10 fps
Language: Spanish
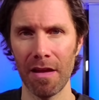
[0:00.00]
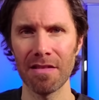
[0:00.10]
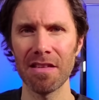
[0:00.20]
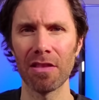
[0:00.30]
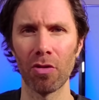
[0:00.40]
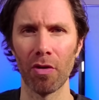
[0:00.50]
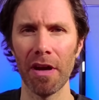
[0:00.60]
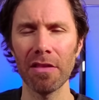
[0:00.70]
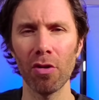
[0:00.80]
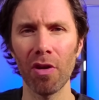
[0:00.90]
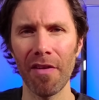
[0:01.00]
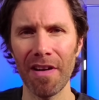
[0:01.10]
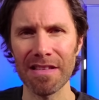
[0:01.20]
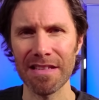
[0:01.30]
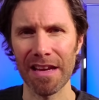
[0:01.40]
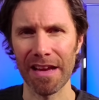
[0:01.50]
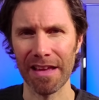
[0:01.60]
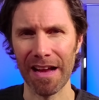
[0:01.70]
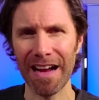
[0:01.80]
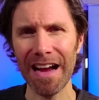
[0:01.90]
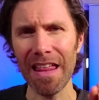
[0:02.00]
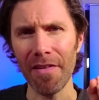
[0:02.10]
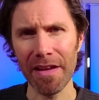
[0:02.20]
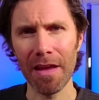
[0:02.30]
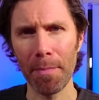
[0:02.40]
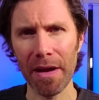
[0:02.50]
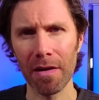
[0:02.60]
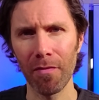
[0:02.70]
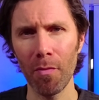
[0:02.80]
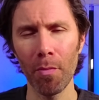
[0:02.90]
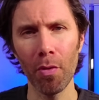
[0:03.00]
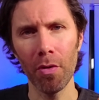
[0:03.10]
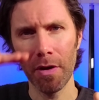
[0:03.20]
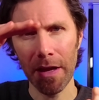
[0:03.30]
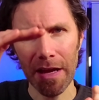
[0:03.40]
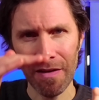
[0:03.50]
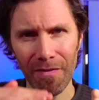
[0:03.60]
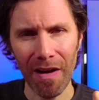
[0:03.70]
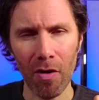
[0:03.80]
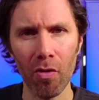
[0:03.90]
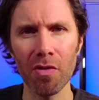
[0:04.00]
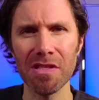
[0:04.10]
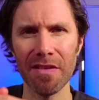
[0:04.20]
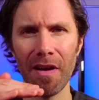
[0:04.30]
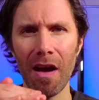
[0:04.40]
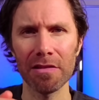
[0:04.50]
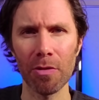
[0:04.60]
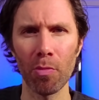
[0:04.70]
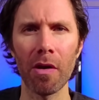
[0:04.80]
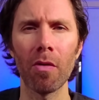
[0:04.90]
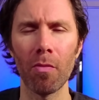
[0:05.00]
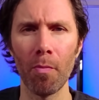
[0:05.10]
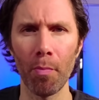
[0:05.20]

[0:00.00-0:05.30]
E insisto, esto lo que va a hacer es que cada vez que pegue el bombo, el bajo se va a atenuar un